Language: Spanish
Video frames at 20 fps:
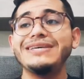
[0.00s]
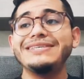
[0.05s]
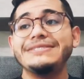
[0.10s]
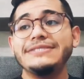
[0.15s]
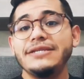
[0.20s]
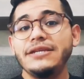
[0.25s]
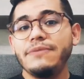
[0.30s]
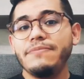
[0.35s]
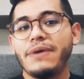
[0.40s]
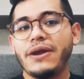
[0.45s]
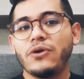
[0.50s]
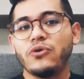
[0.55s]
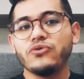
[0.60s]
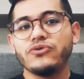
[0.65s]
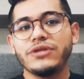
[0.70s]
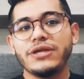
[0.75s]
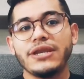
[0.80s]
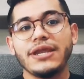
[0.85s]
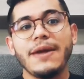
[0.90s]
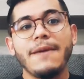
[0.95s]
Sin embargo,
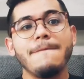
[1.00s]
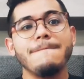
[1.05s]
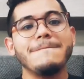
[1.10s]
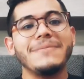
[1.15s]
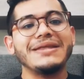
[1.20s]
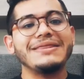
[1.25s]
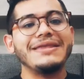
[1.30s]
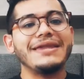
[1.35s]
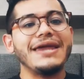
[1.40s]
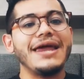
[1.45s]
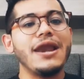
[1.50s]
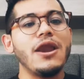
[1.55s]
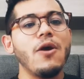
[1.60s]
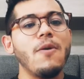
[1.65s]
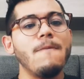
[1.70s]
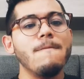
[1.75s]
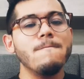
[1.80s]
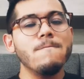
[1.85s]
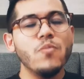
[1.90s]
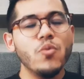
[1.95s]
tiene material
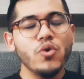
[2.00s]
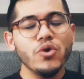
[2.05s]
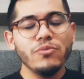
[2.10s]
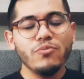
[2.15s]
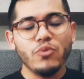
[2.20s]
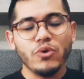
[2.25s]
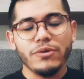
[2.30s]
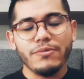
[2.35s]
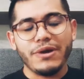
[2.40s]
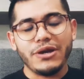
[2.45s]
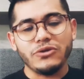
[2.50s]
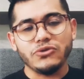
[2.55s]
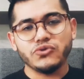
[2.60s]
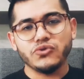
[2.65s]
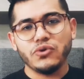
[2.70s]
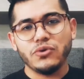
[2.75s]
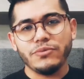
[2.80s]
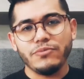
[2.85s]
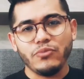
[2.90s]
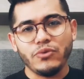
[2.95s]
muy, muy
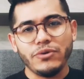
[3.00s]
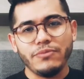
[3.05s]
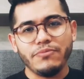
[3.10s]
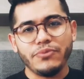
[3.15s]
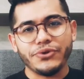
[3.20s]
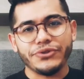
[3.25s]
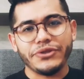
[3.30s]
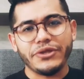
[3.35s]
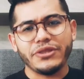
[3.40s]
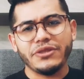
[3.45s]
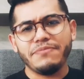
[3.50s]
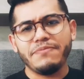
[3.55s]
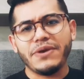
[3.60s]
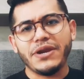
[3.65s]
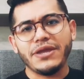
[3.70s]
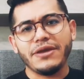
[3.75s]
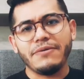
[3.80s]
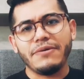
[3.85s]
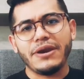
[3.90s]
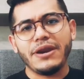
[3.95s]
valioso y muy importante para
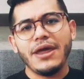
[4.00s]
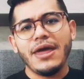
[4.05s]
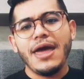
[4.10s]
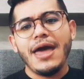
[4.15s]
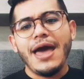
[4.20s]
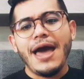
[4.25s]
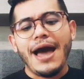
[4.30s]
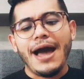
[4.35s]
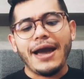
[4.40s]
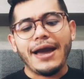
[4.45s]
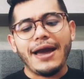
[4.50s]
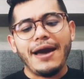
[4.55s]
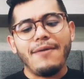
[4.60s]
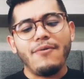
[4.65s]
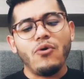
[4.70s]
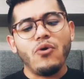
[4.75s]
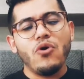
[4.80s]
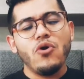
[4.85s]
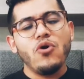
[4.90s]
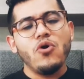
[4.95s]
llevar a
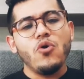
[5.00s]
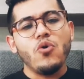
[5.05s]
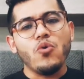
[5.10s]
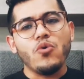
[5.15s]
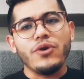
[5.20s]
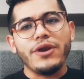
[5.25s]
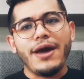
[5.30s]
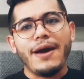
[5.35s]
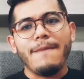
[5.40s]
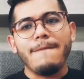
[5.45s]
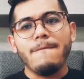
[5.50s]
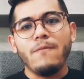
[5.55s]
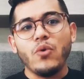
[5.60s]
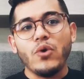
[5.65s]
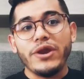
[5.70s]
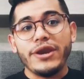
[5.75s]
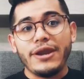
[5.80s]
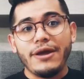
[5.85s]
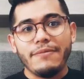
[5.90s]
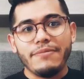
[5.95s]
cabo una
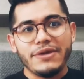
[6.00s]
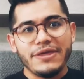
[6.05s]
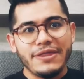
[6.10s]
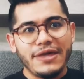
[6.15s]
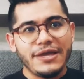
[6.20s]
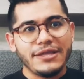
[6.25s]
buena vida.